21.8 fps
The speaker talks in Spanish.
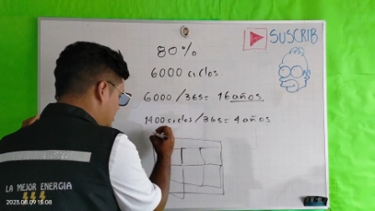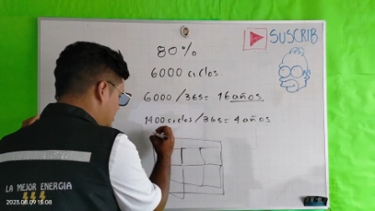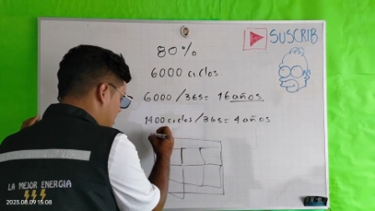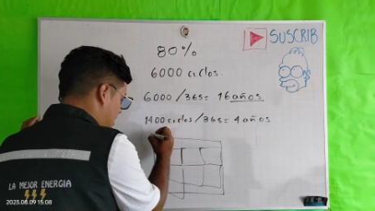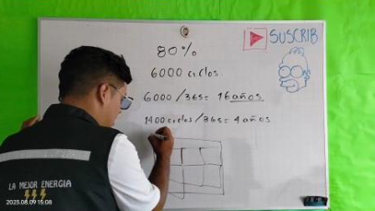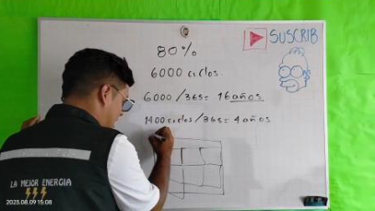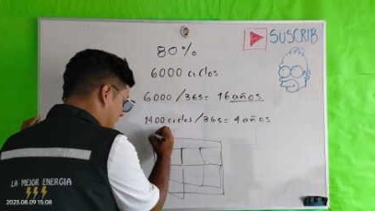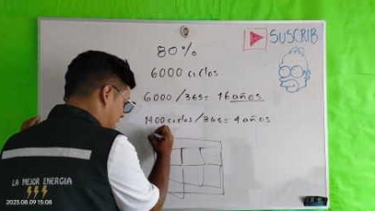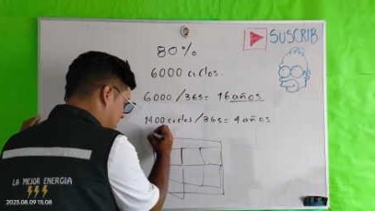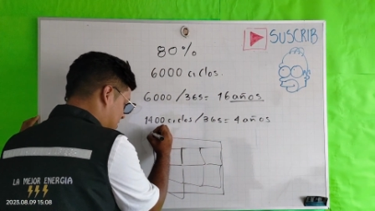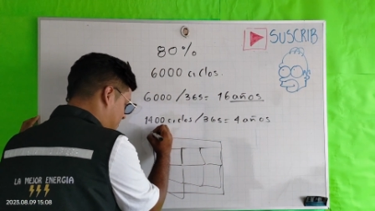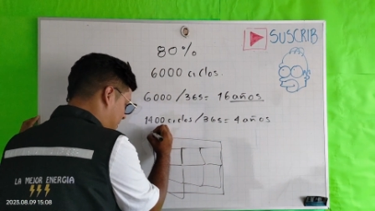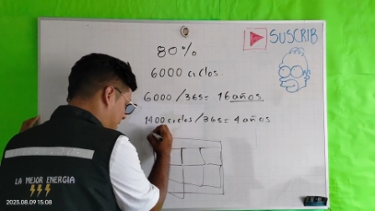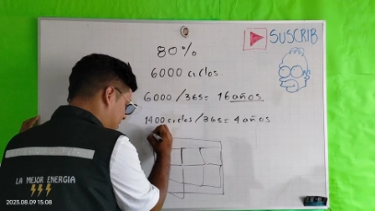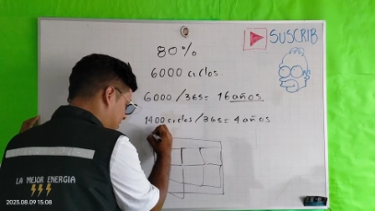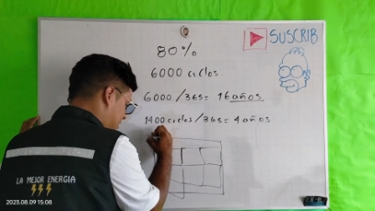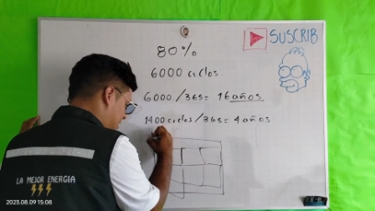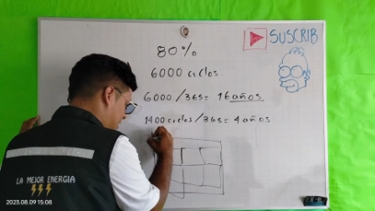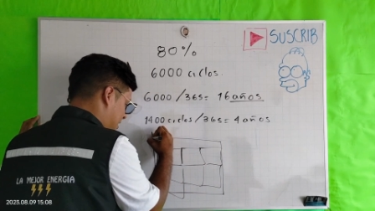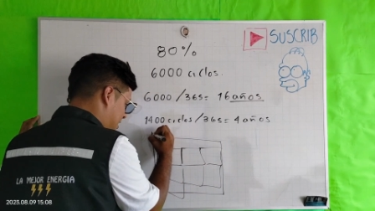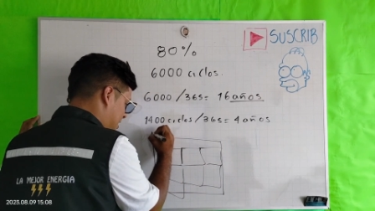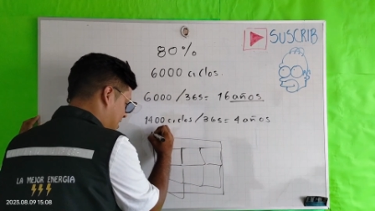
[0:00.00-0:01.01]
Las
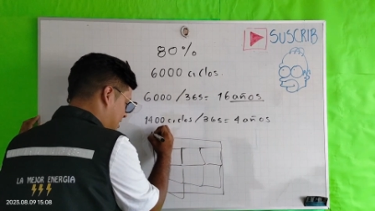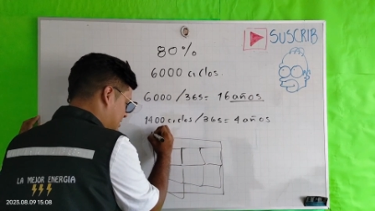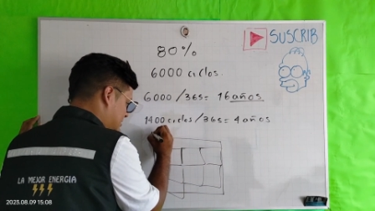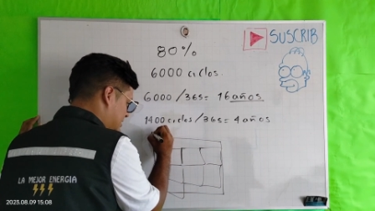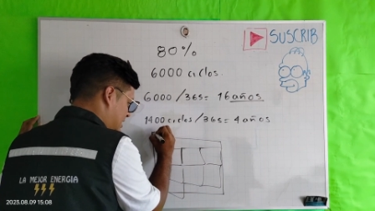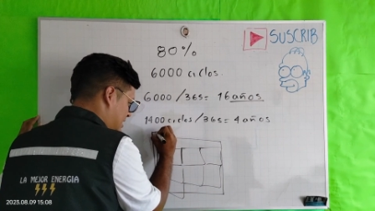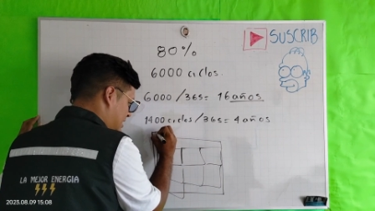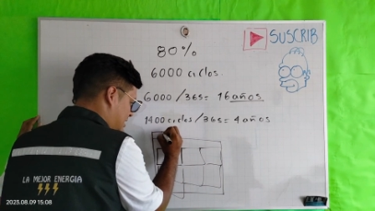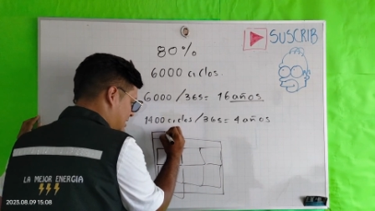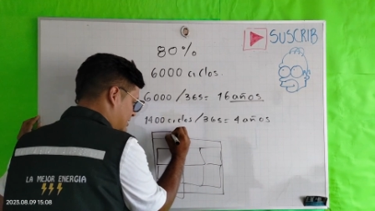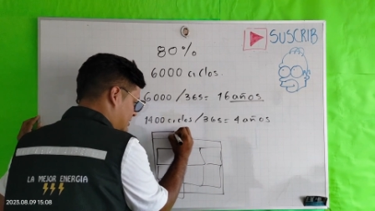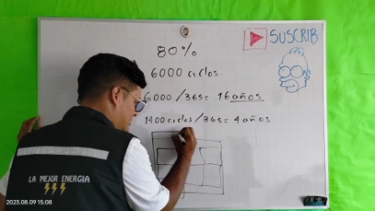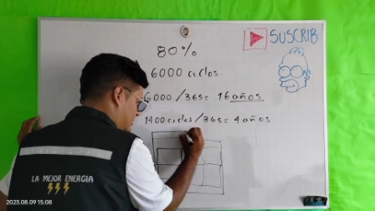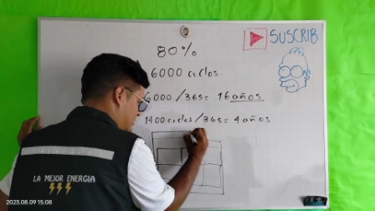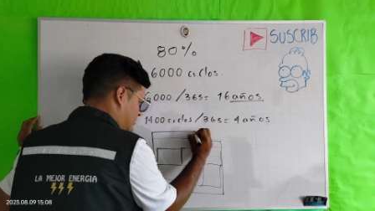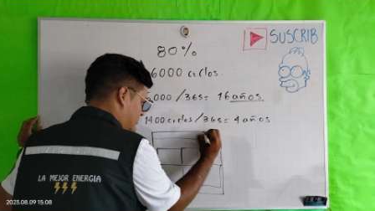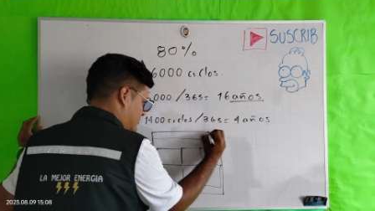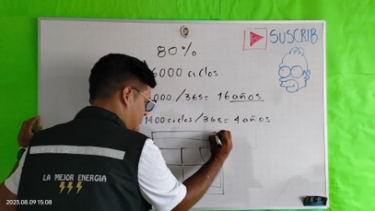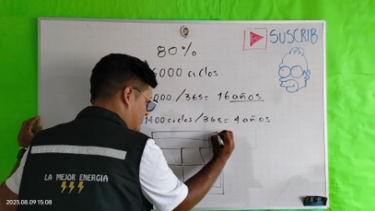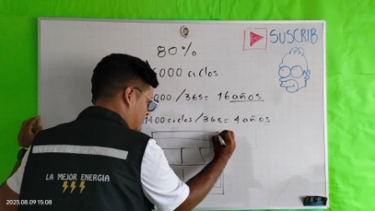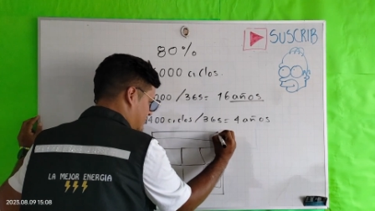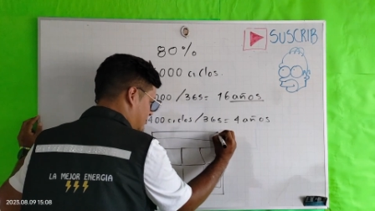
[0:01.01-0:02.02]
baterías de
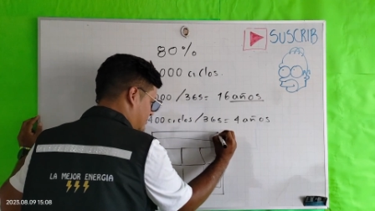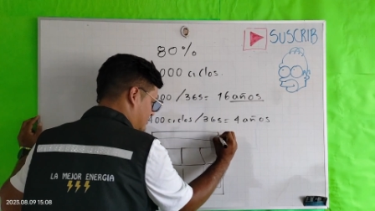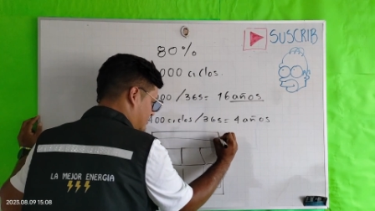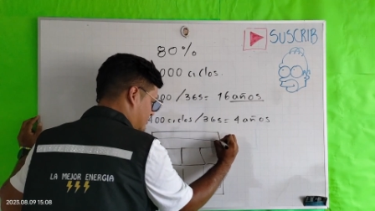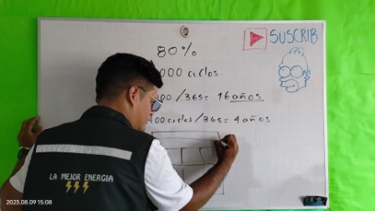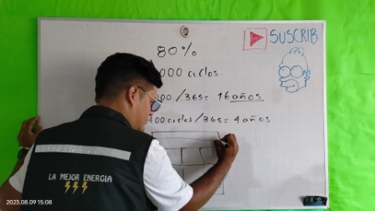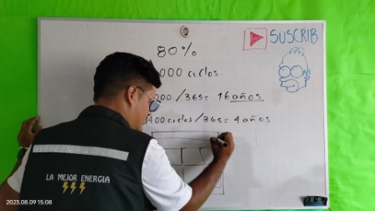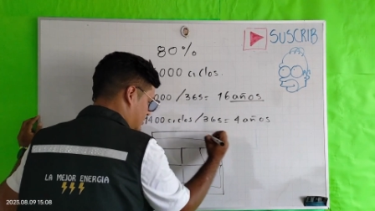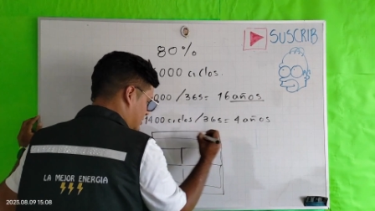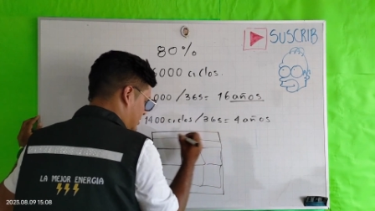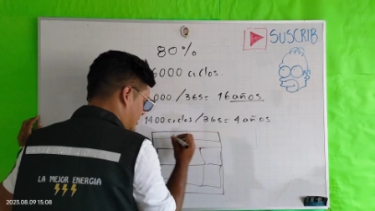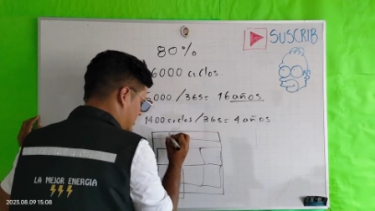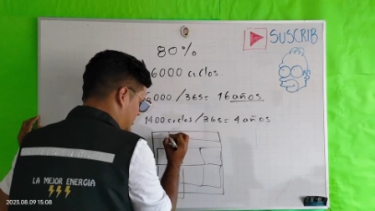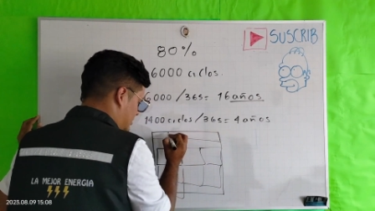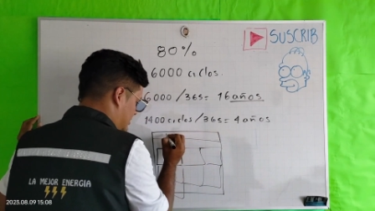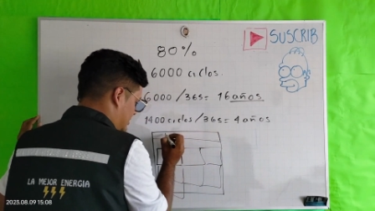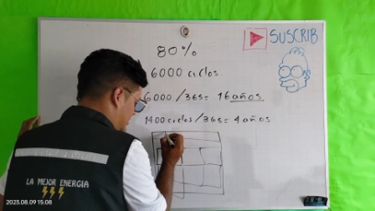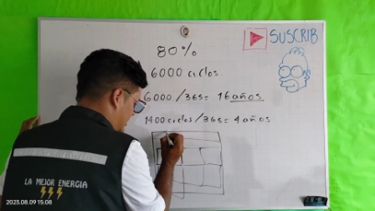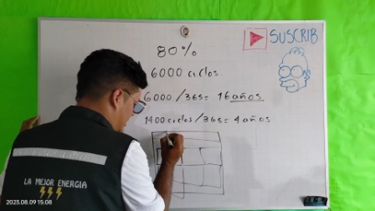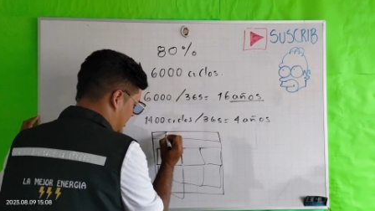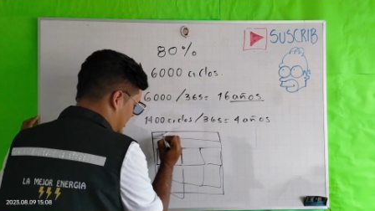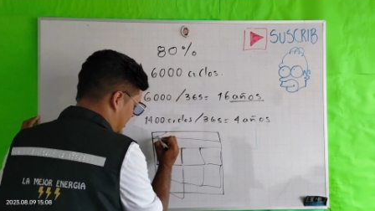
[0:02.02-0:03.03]
litio
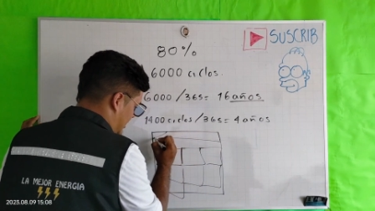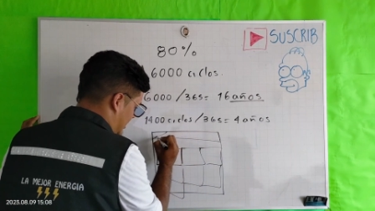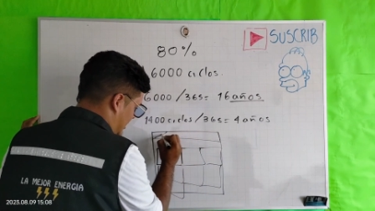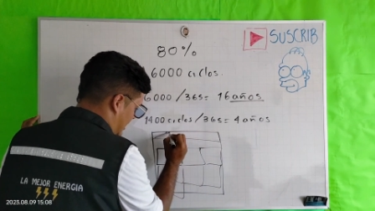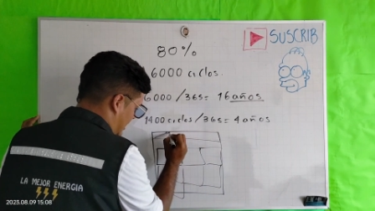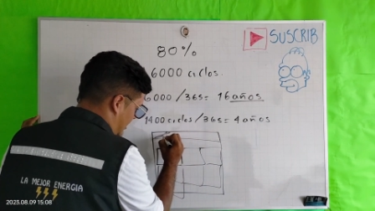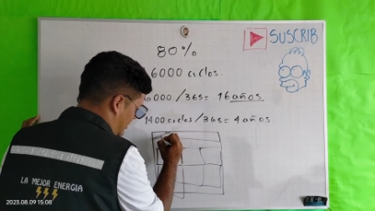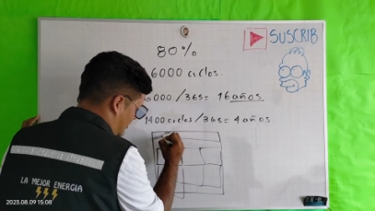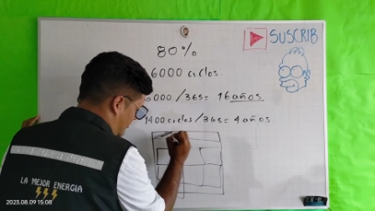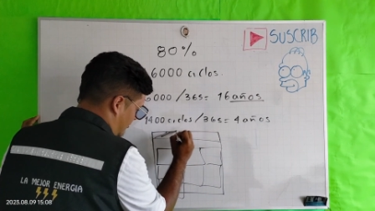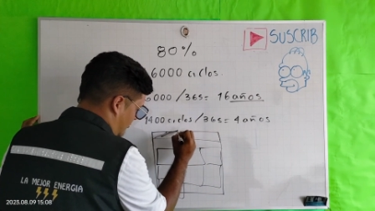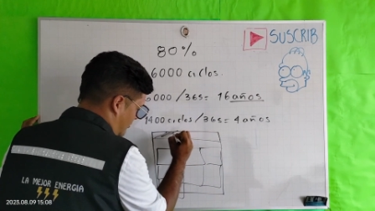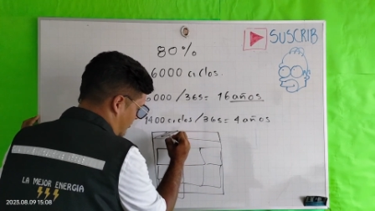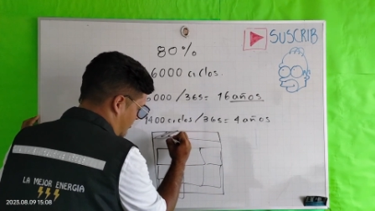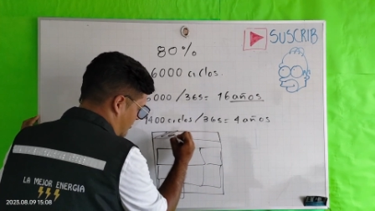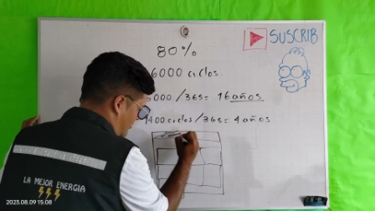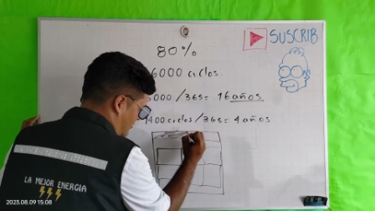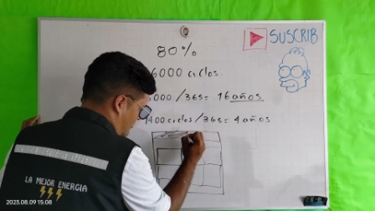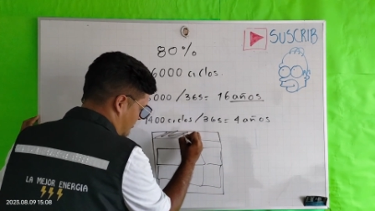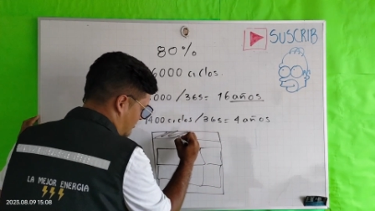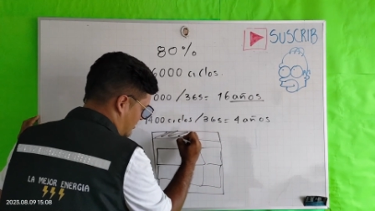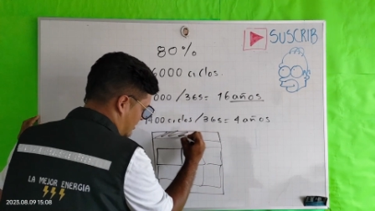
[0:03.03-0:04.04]
tienen algo